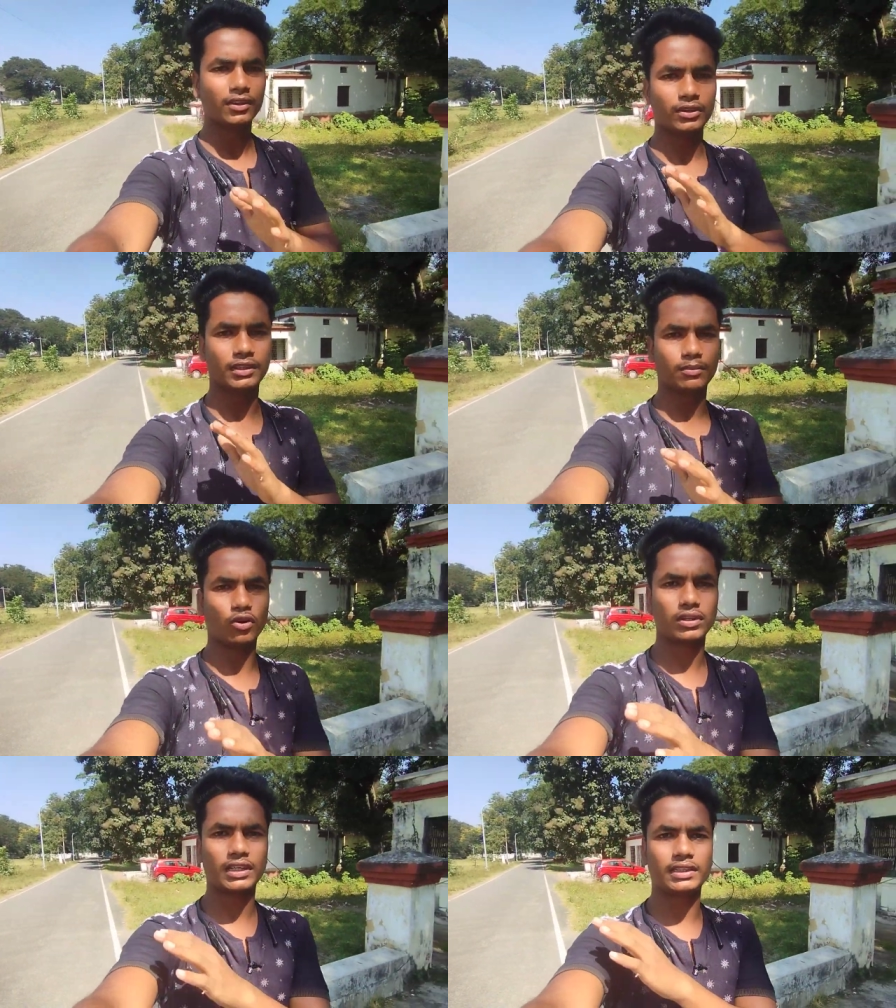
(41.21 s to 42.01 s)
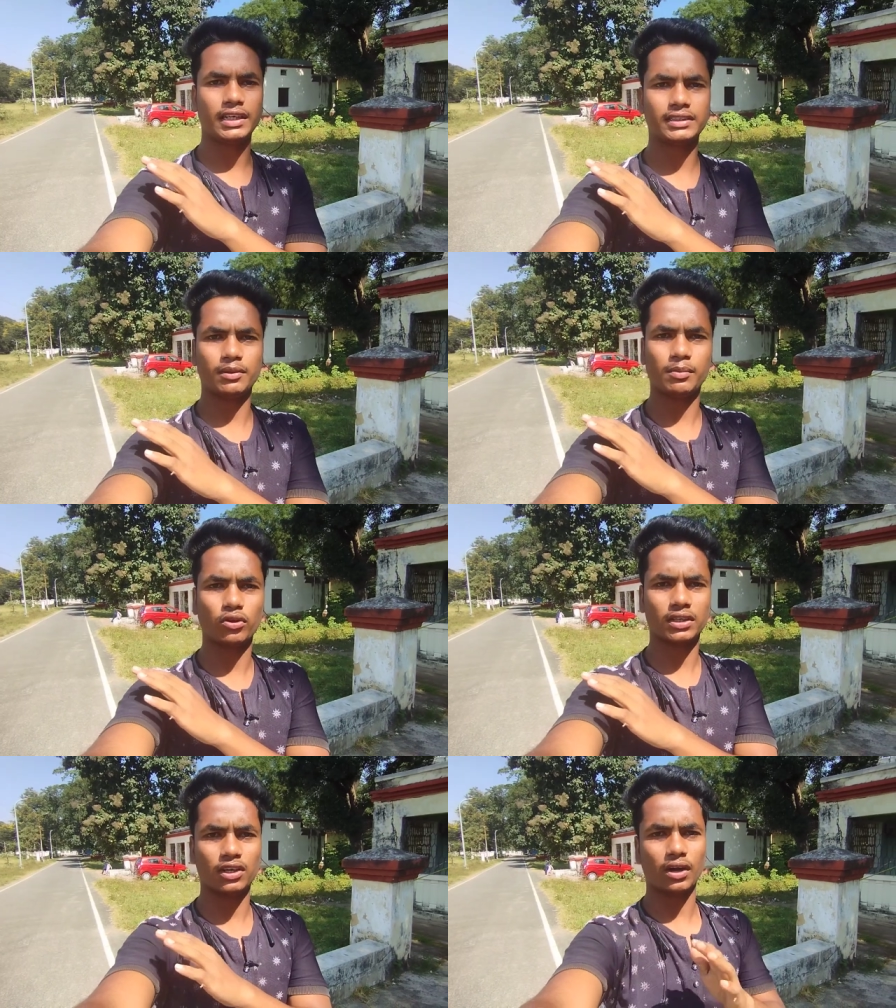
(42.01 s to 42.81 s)
तो ऐसे बहुत सारे स्टेट से भी
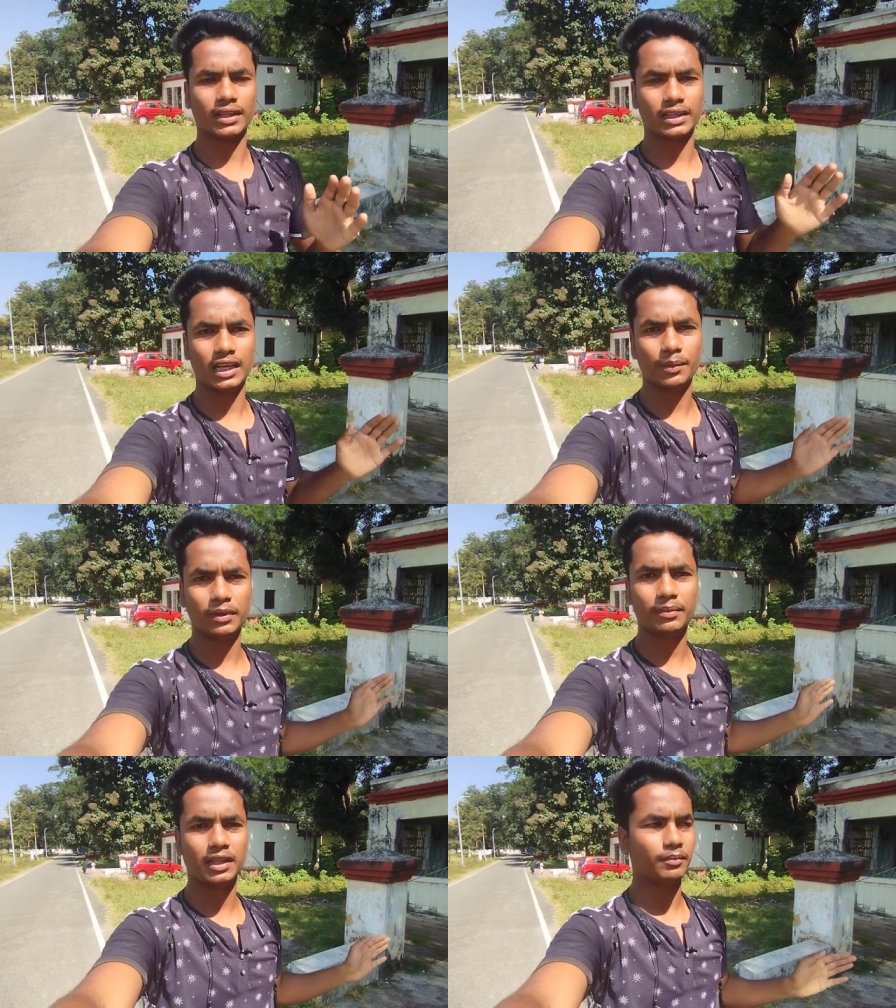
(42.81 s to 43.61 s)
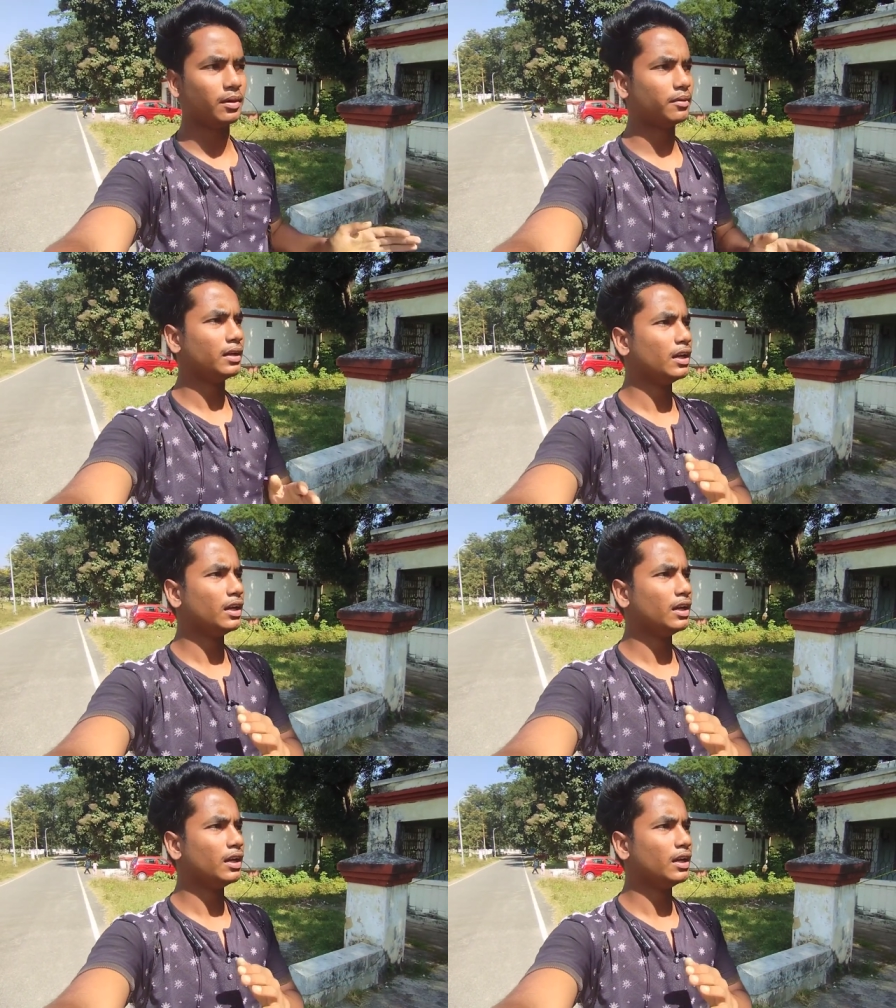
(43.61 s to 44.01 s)
बहुत सारे लोग आते हैं यहाँ पे मतलब अपना